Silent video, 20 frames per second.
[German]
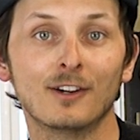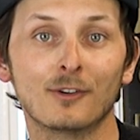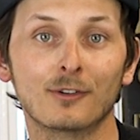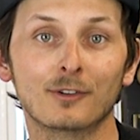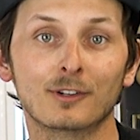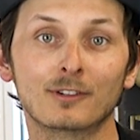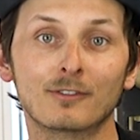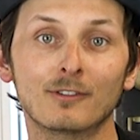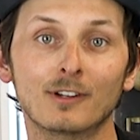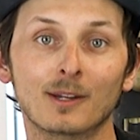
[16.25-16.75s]

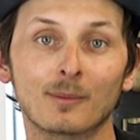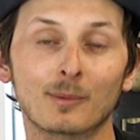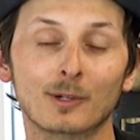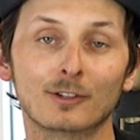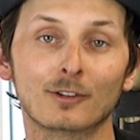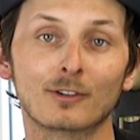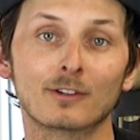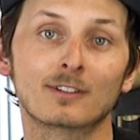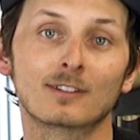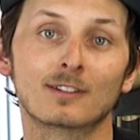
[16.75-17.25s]
und ich will aber
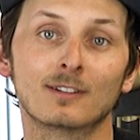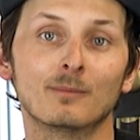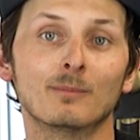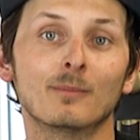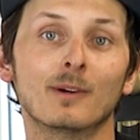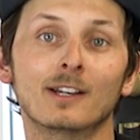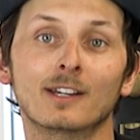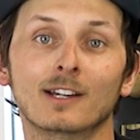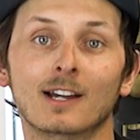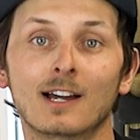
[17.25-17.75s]
trotzdem
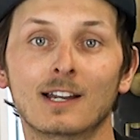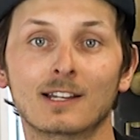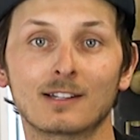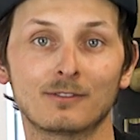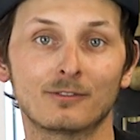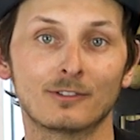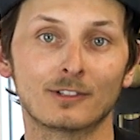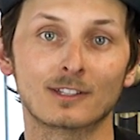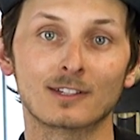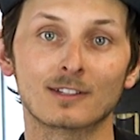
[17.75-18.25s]
meine
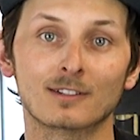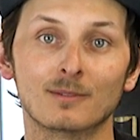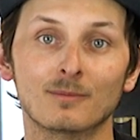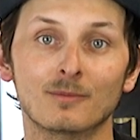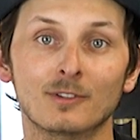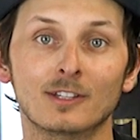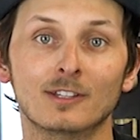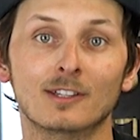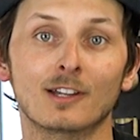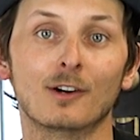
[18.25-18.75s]
Radlfitness im
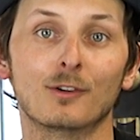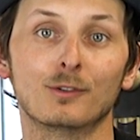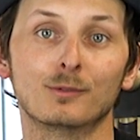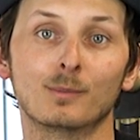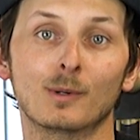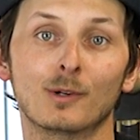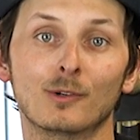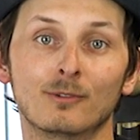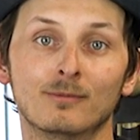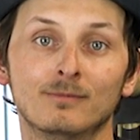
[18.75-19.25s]
Winter
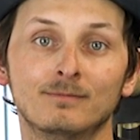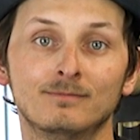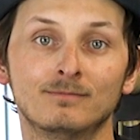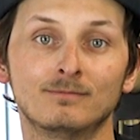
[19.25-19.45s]
aufbauen.